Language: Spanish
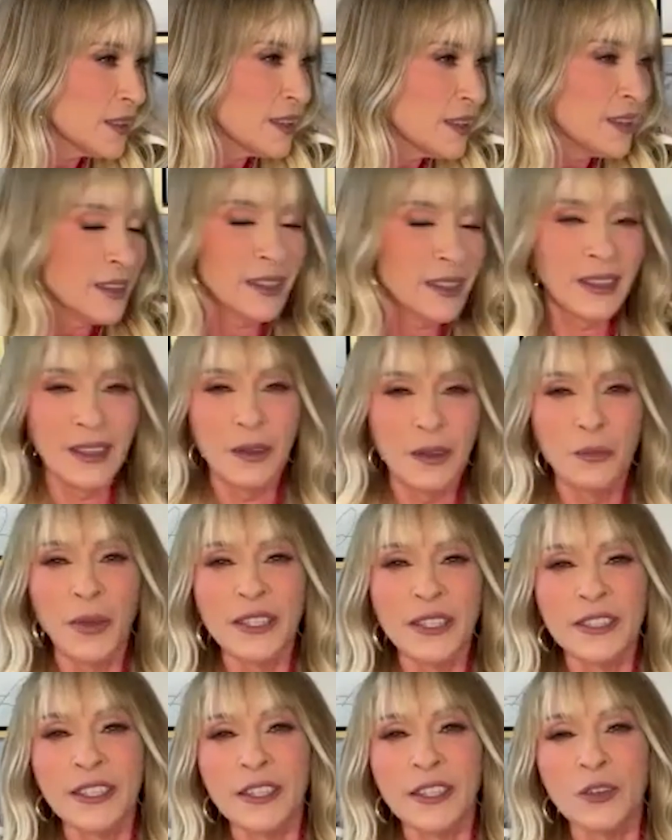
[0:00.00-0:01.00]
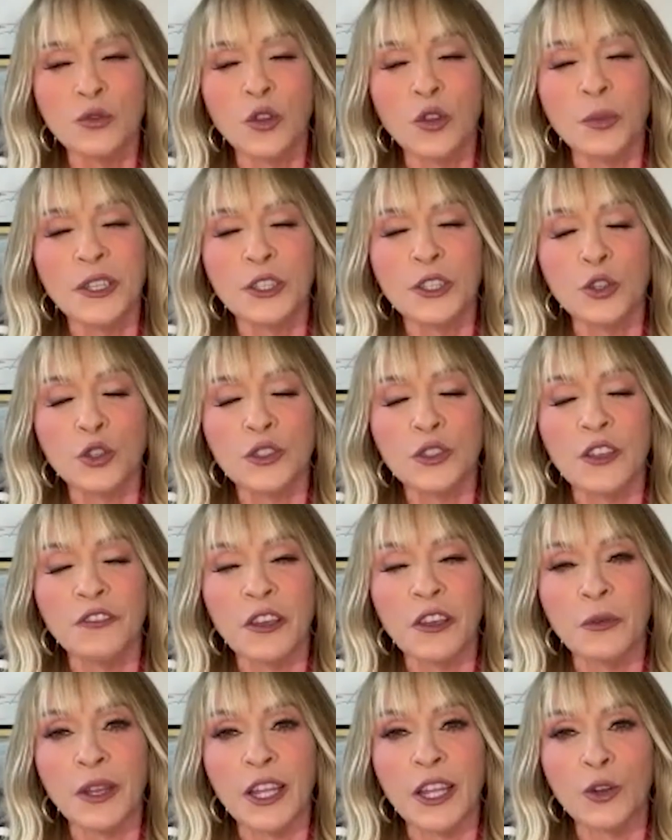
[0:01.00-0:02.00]
21 21, 22 de
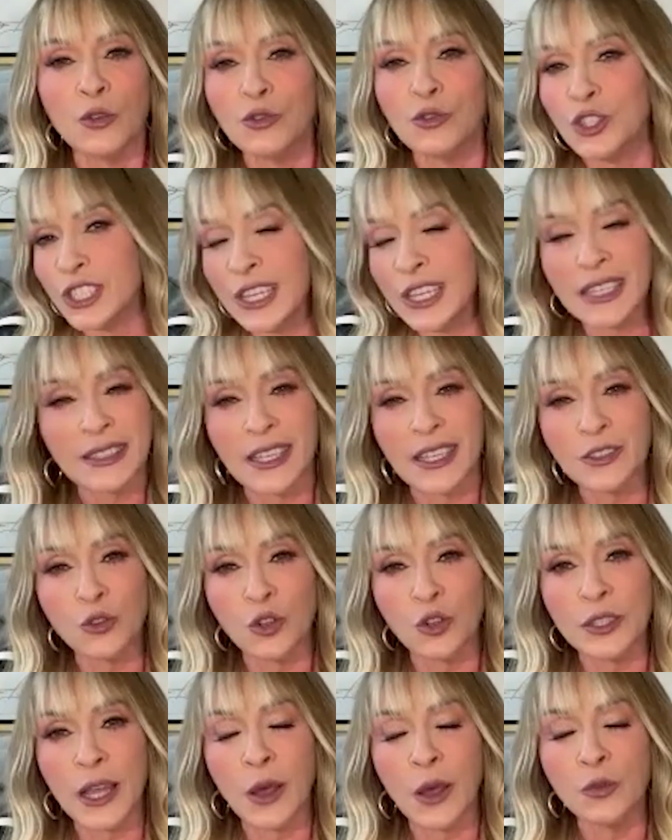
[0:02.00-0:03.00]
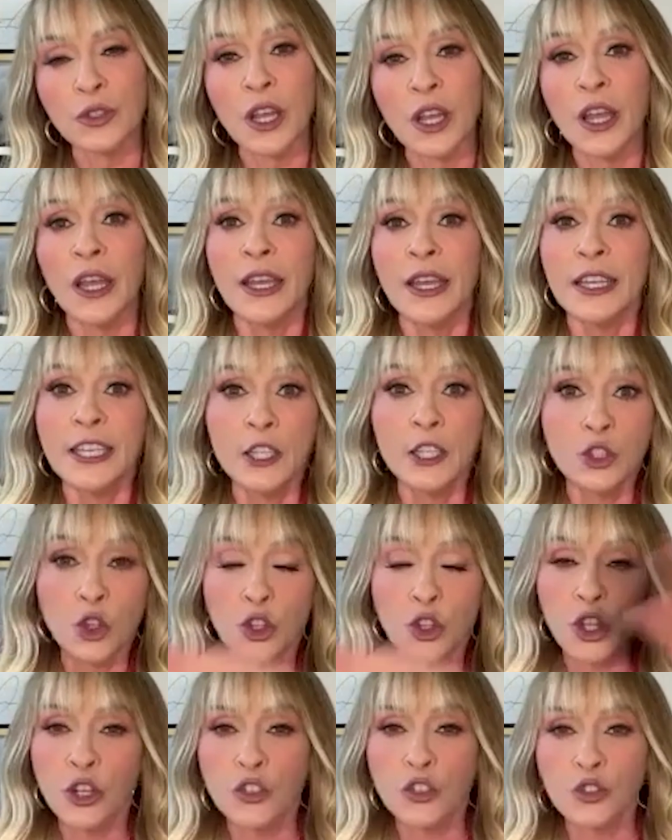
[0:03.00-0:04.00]
febrero ya están sold y
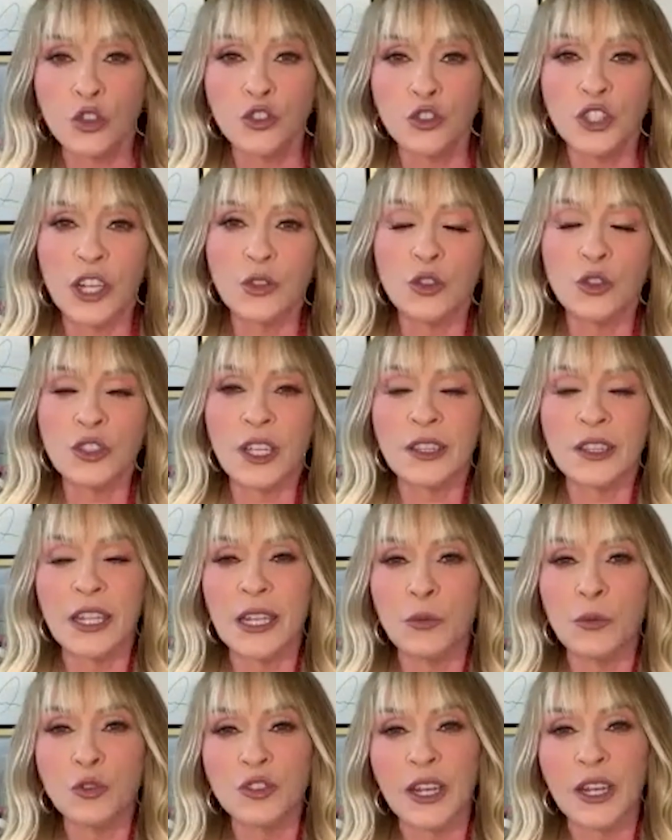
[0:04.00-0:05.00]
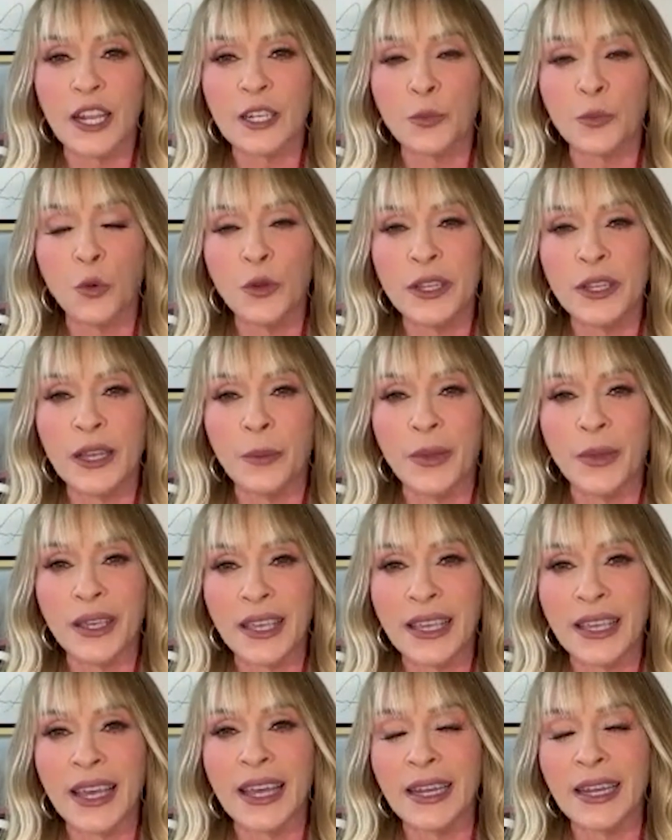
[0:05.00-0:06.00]
todos los conciertos que tenemos en la República
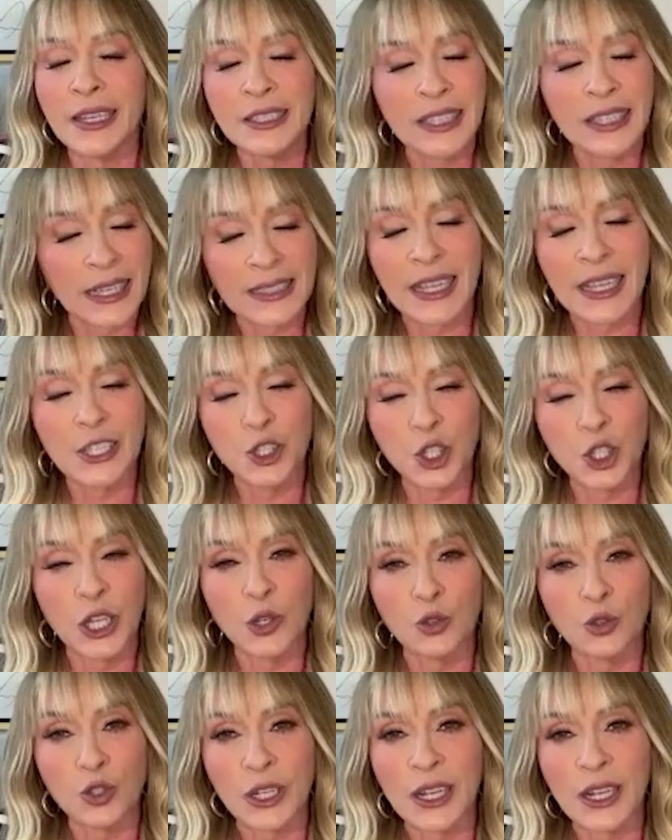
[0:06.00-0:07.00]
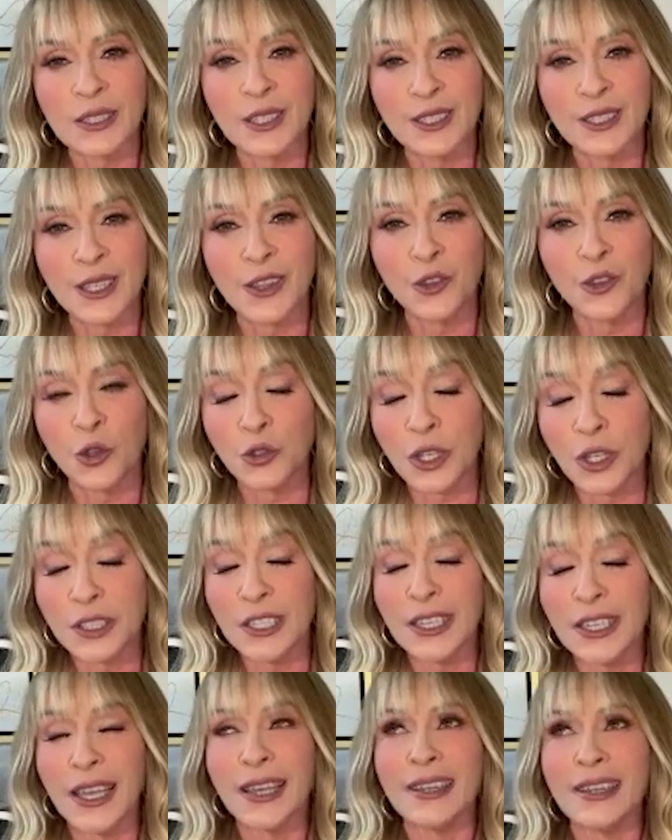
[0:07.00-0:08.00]
Mexicana ya están llenos, gracias a Dios.
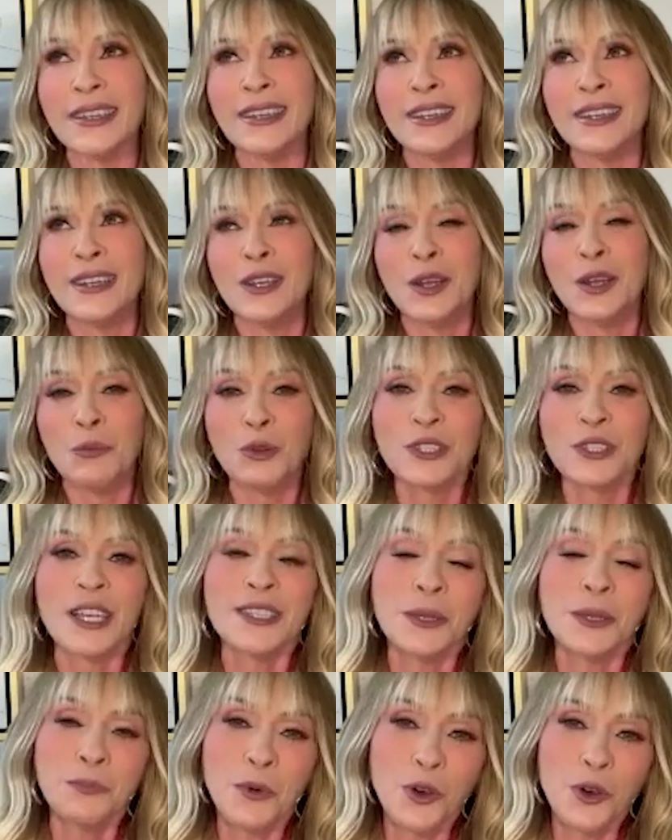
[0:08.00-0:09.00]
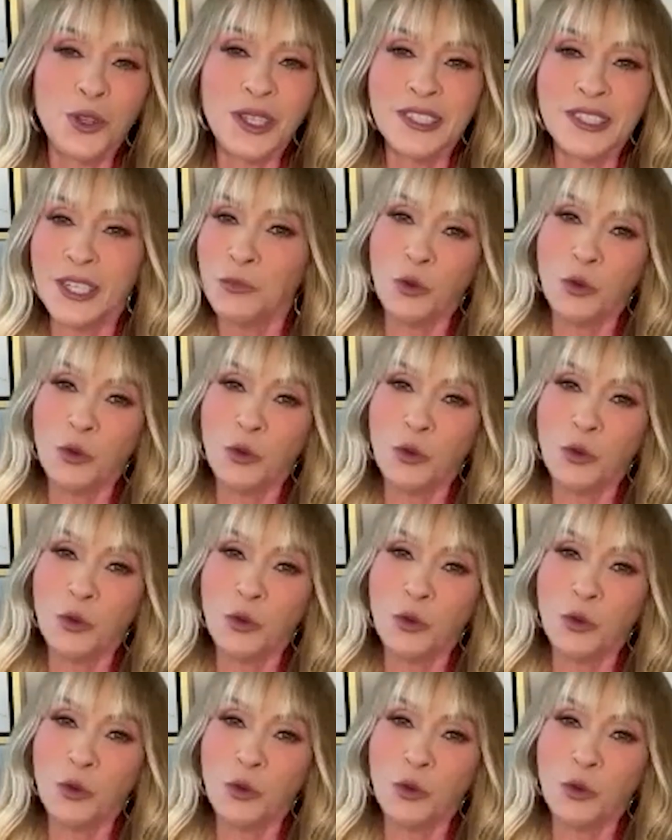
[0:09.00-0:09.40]
Así que, pues, ¿qué te puedo decir?